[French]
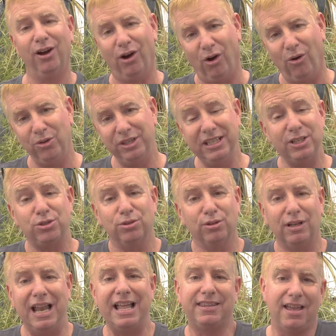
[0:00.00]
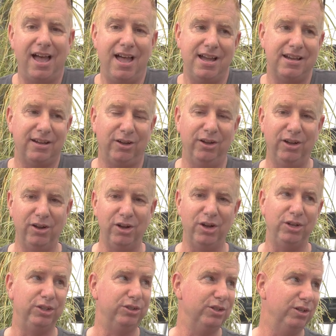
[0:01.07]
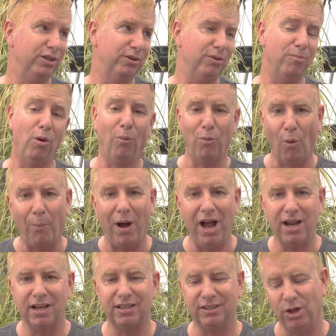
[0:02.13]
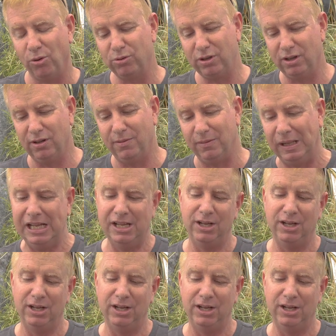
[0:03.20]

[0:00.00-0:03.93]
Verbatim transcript: On est sur la terre euh, de mon beau-père, donc euh,